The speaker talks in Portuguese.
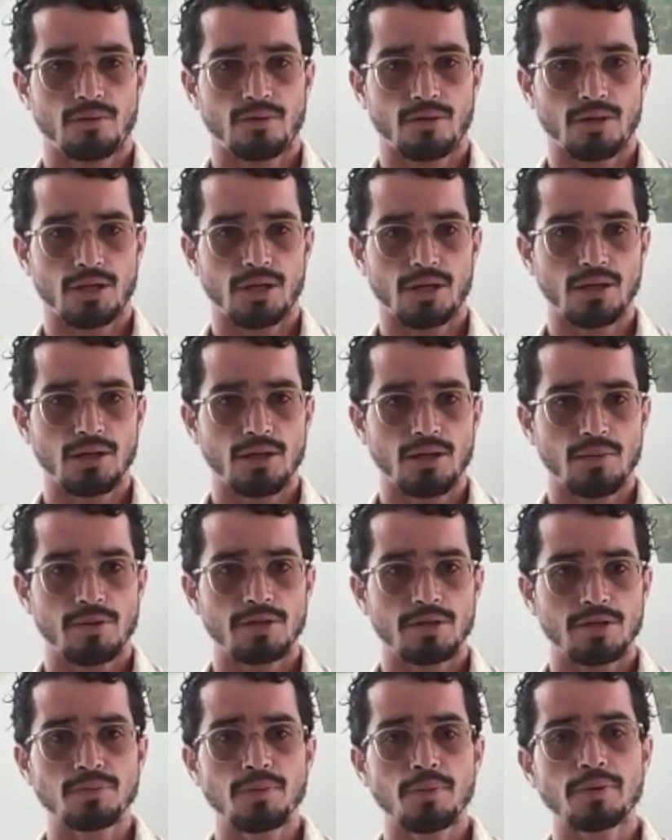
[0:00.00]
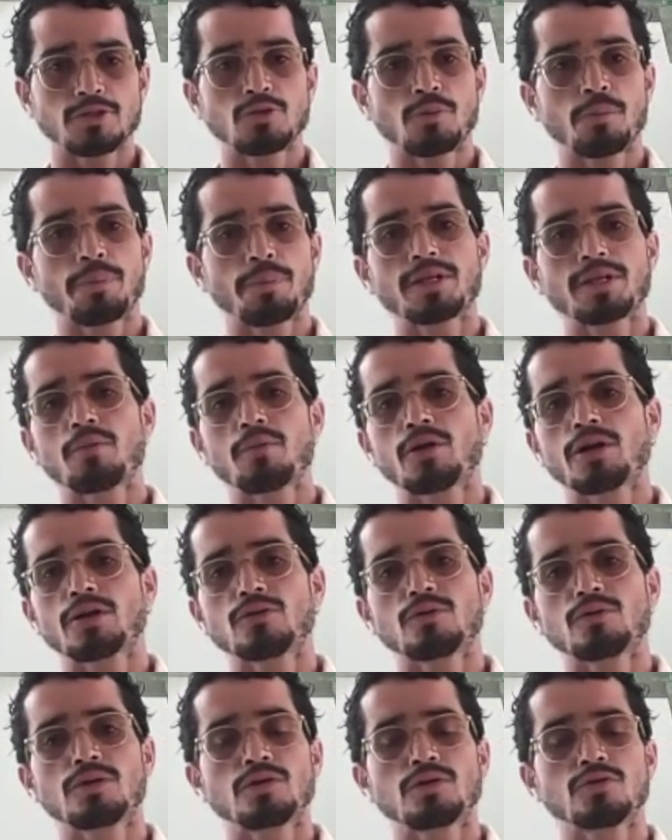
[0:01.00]
Ok? Principalmente um pita
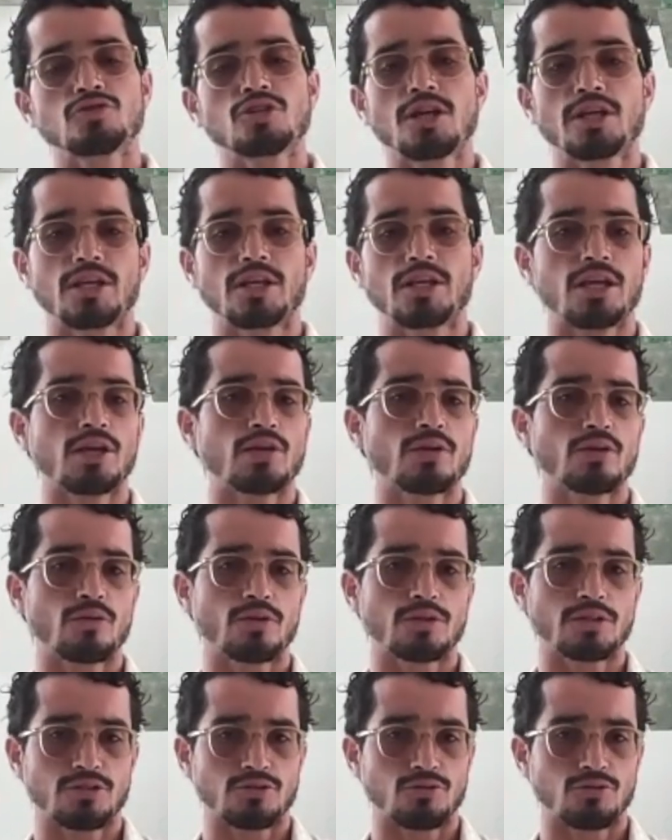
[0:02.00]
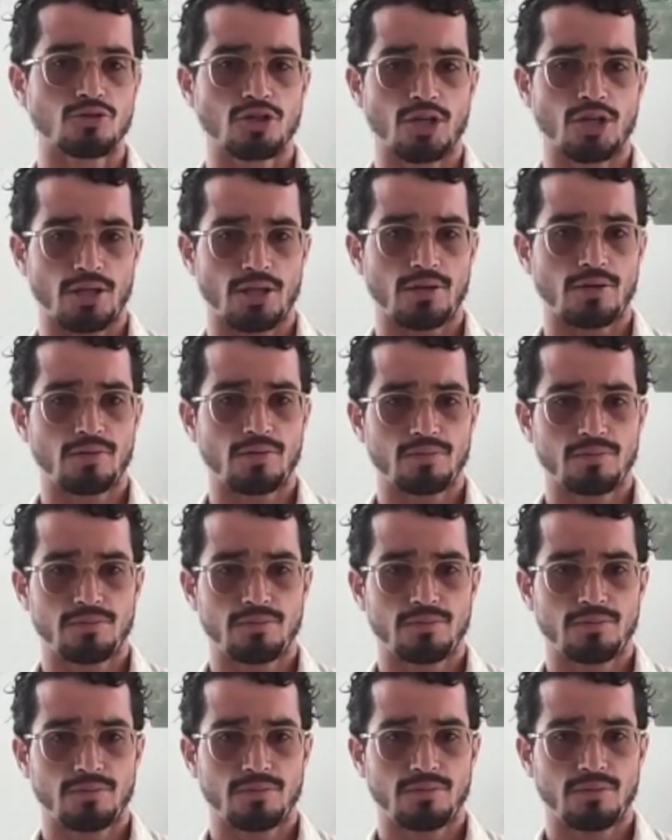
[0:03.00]
morando no Rio de Janeiro e coisas do gênero.
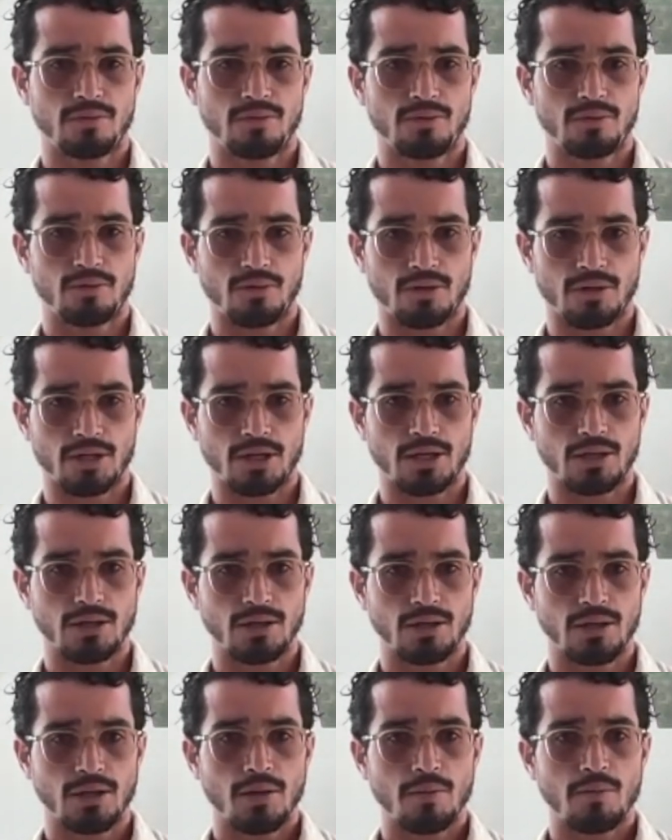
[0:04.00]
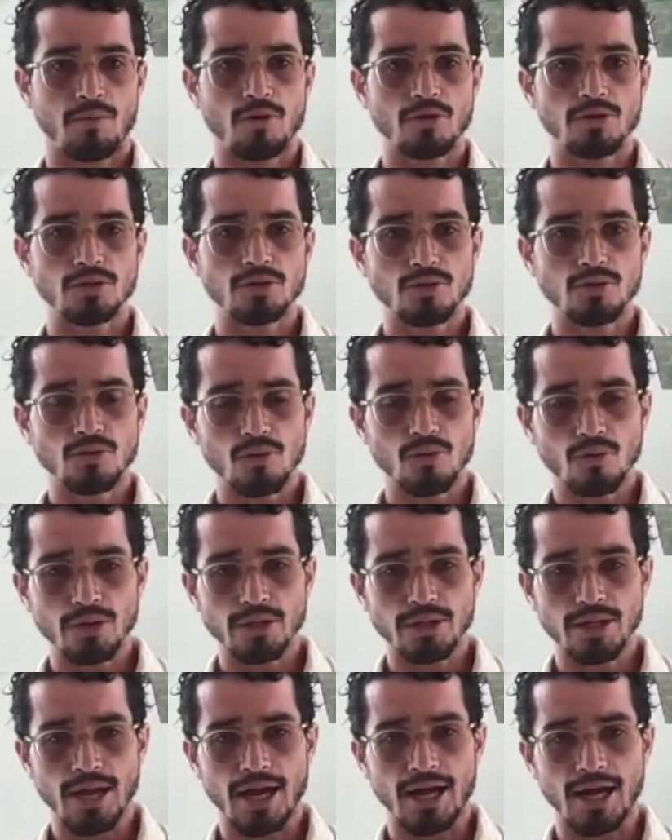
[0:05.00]
Ok? Muito
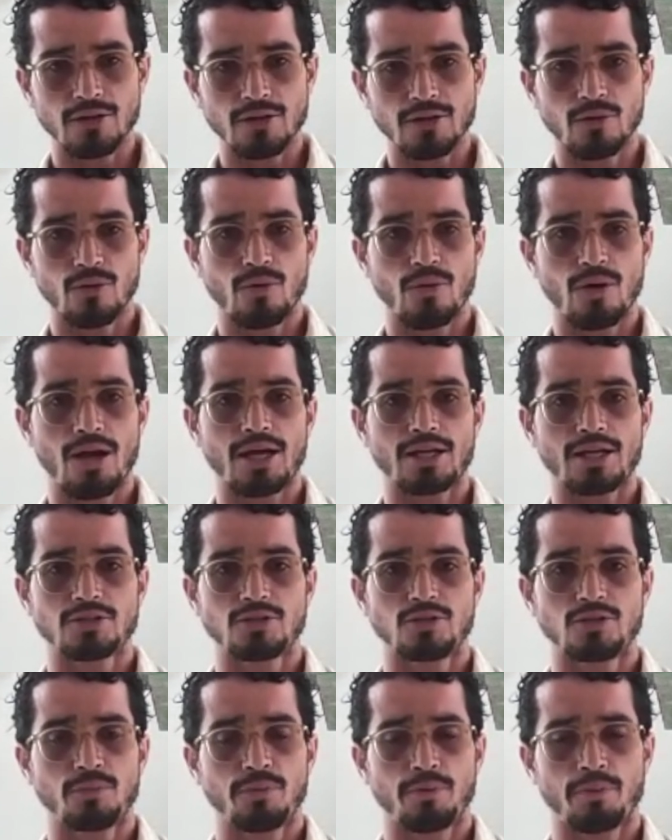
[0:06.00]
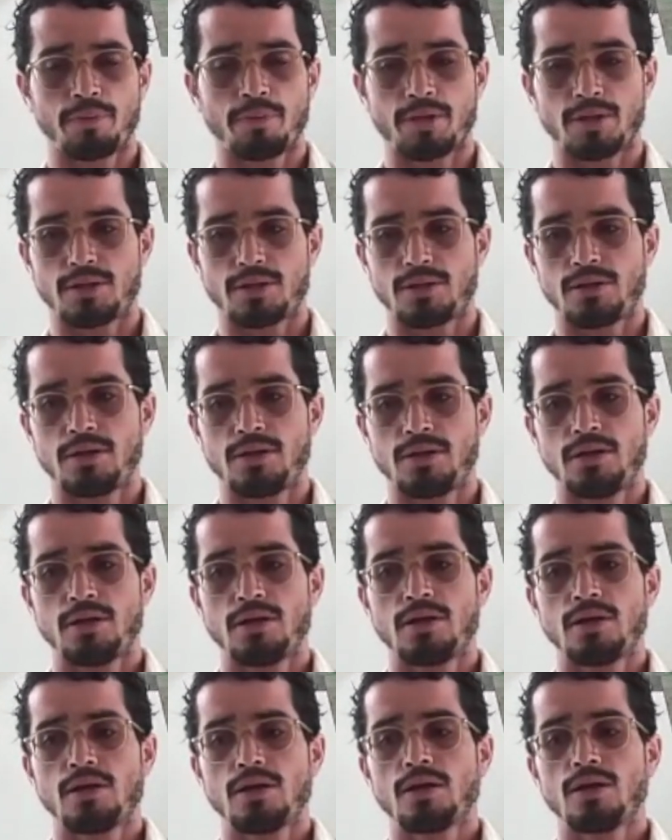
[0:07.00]
cuidado com o ácido para o pita.
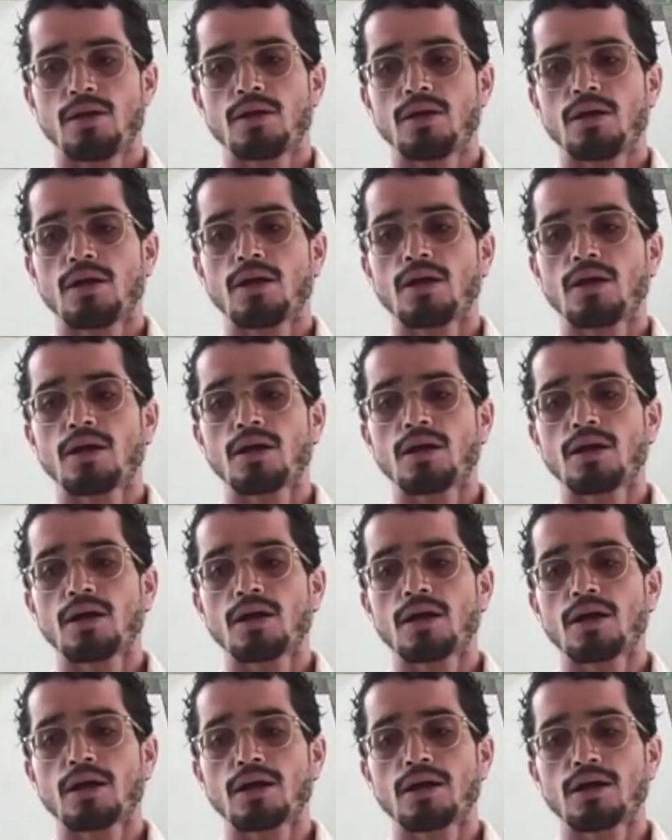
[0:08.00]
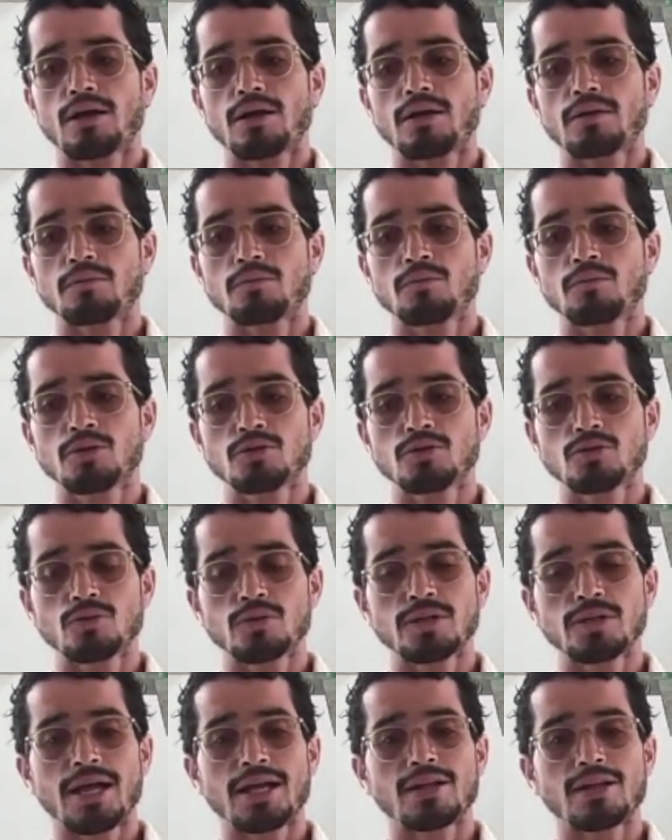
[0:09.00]
Ah, muito
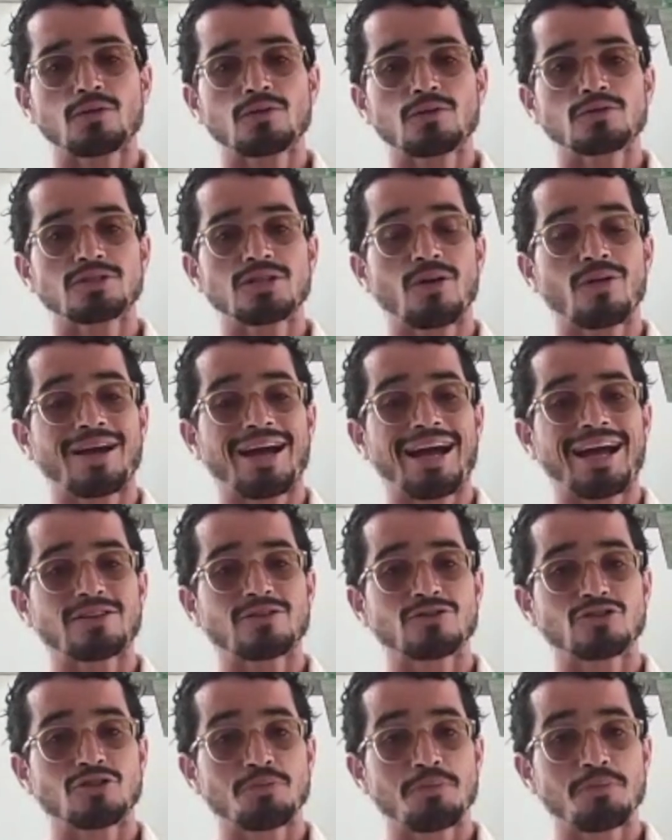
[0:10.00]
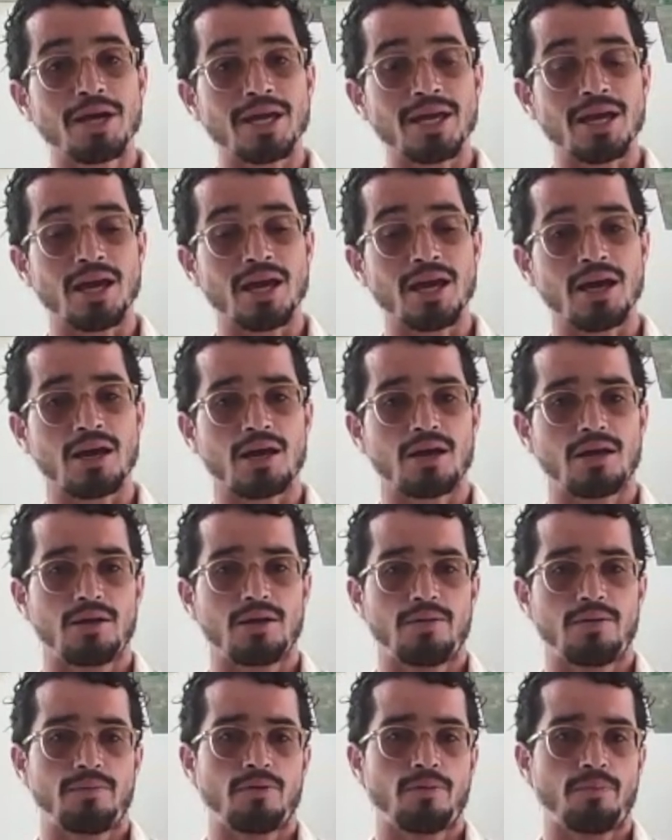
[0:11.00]
cuidado com o salgado de manhã
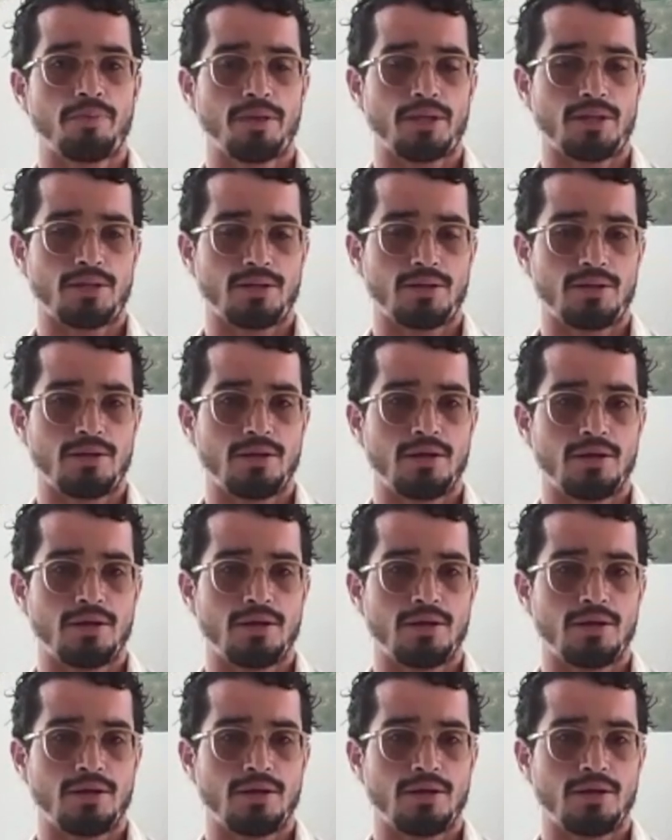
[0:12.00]
para o pita.